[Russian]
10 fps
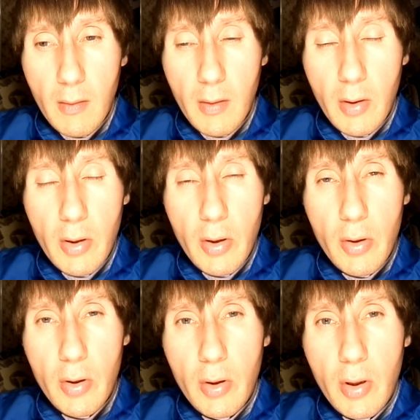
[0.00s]
тысяч,
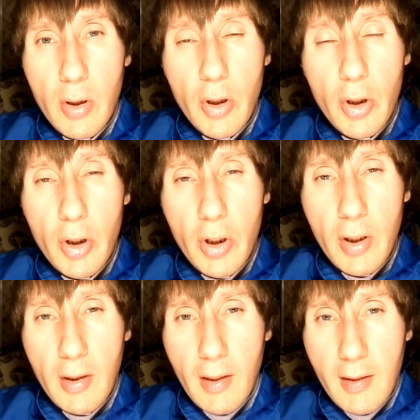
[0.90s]
тысячи жизней
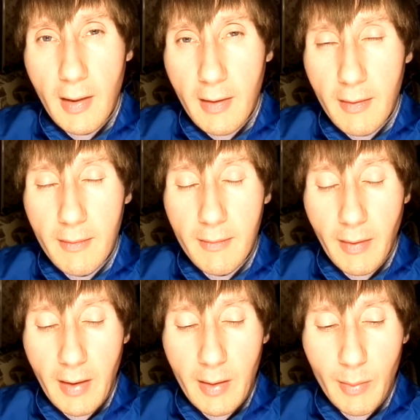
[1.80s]
назад.
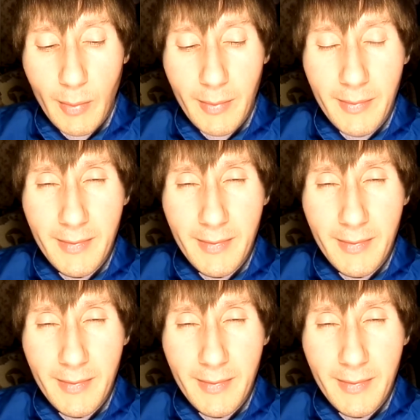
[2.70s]
Поэтому,